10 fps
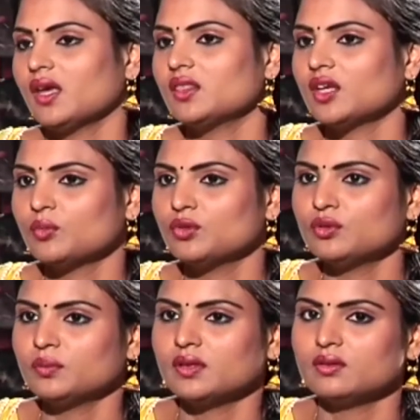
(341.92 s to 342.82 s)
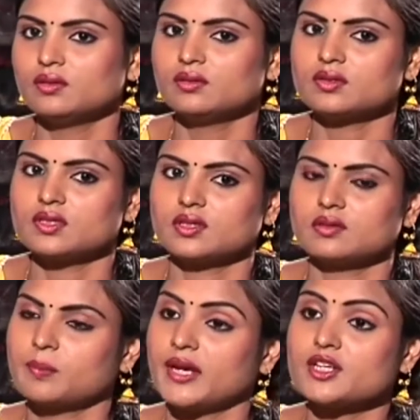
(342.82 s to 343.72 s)
ఇంతకుముందు మీరు
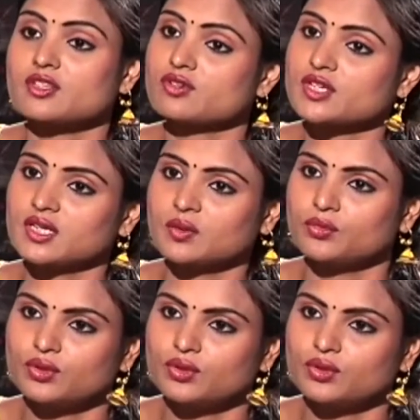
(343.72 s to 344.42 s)
పన్నెండు సంవత్సరాలకు